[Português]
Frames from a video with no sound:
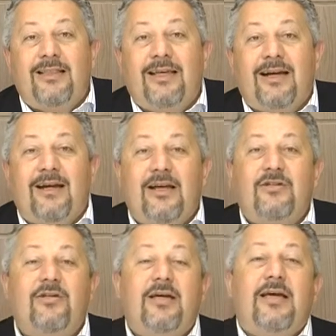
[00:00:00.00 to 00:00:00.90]
a
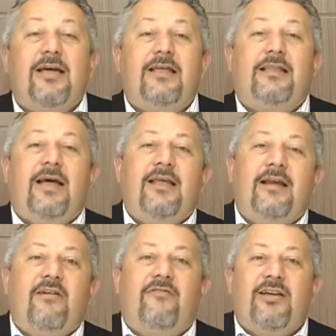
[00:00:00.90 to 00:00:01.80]
internet entraria
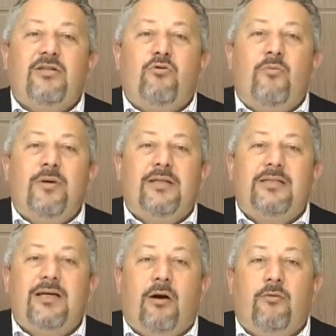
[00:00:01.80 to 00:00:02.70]
na fase
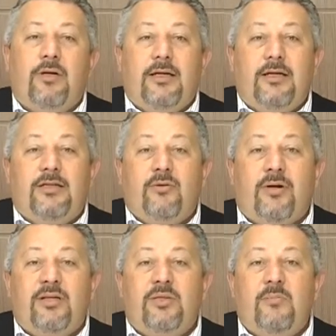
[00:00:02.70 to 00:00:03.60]
comercial e seu
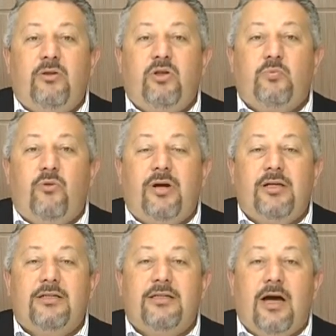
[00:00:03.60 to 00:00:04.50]
crescimento
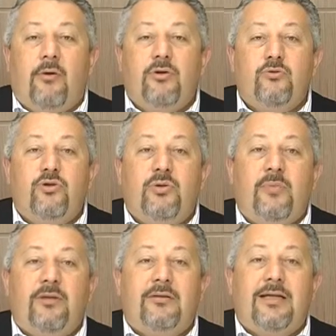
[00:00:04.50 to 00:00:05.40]
exponencial e
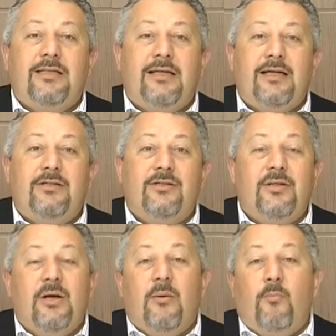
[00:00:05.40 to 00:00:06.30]
surgimento das
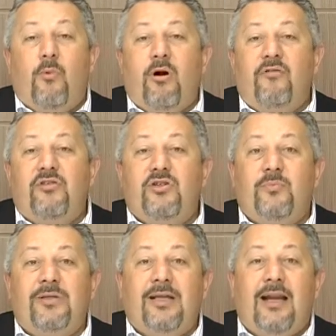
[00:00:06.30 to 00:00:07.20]
redes móveis de
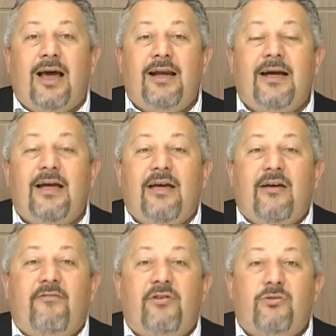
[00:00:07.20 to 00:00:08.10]
banda larga
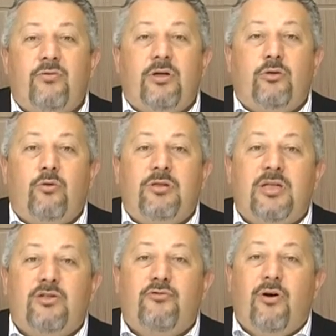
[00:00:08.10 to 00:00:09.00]
fez com que todas
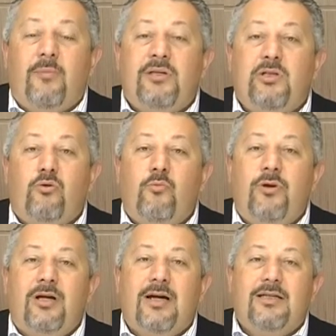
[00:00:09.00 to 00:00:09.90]
as formas de
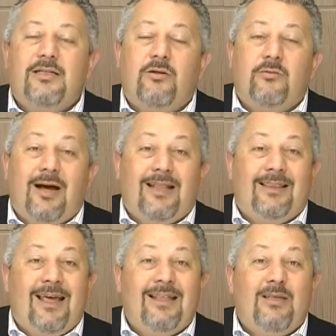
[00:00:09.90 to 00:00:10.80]
comunicação,
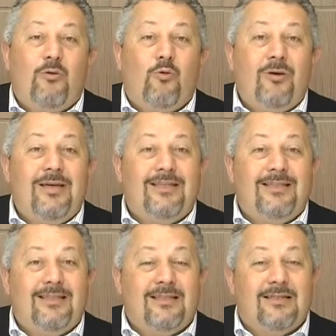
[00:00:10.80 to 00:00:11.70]
até então
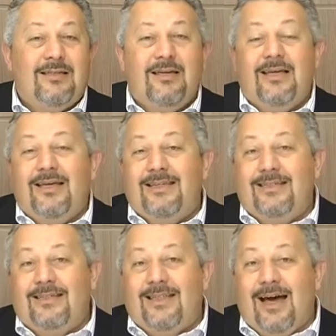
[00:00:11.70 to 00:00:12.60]
conhecidas e
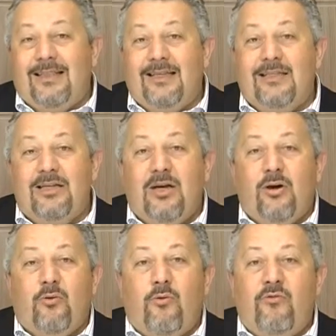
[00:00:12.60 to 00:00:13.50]
citadas,
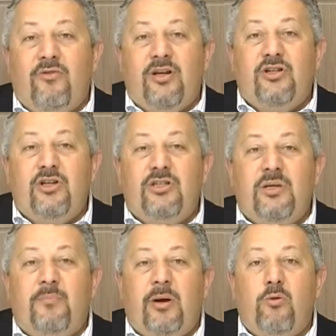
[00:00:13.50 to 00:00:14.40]

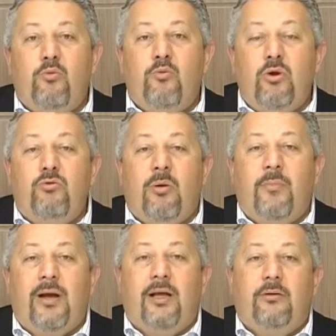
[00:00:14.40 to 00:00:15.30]
convergissem para um único
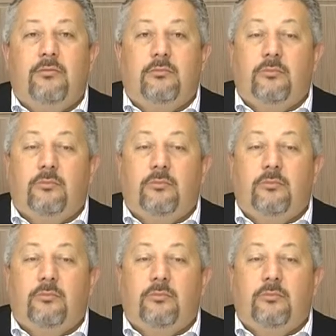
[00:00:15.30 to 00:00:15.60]
aparelho,